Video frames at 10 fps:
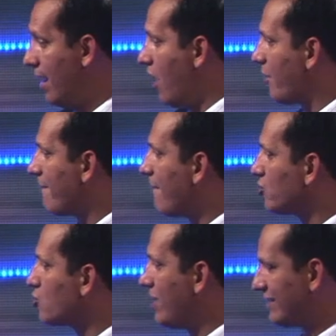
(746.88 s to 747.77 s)
Ahora
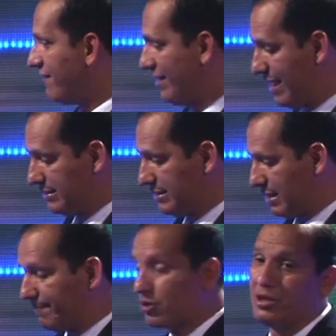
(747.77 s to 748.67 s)
vamos con las
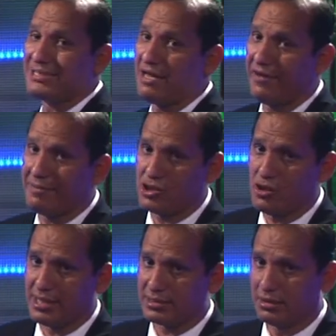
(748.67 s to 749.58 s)
evidencias, perdón, las
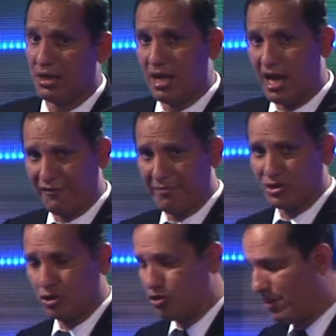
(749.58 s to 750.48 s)
afirmaciones.
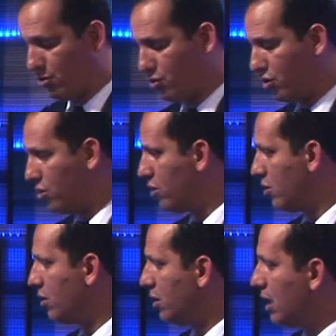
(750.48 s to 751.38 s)
Afirmación número uno,
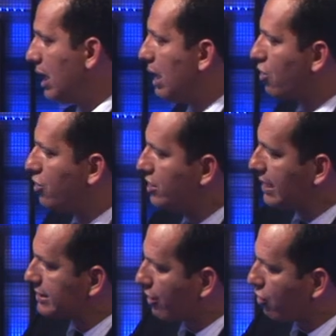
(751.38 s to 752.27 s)

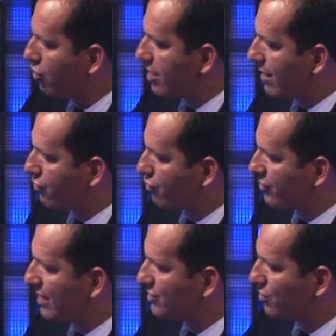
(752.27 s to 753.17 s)
desarrolla la
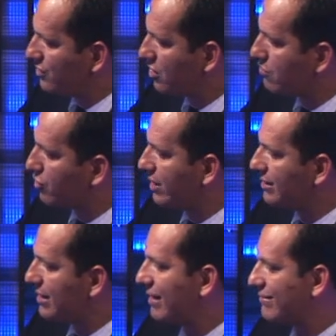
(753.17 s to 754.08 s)
coordinación
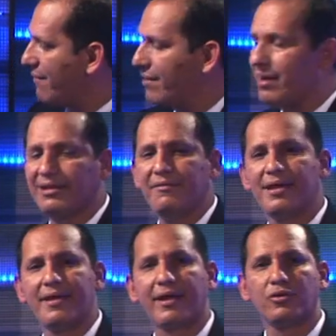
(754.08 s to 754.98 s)
psicomotriz a través de
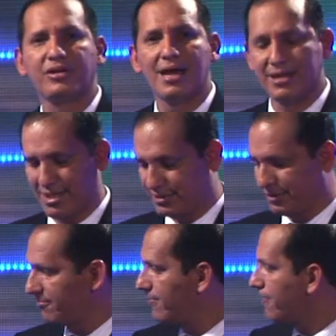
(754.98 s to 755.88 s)
actividades
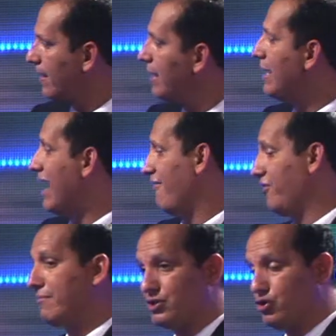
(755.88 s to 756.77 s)
rutinarias. Y
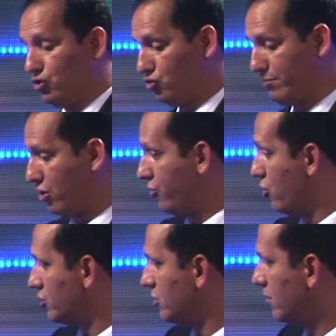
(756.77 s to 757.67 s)
afirmación número
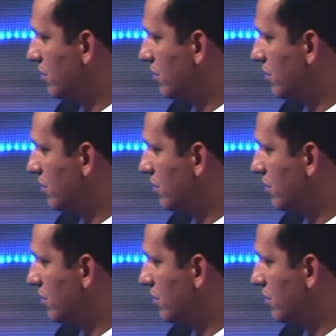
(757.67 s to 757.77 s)
dos,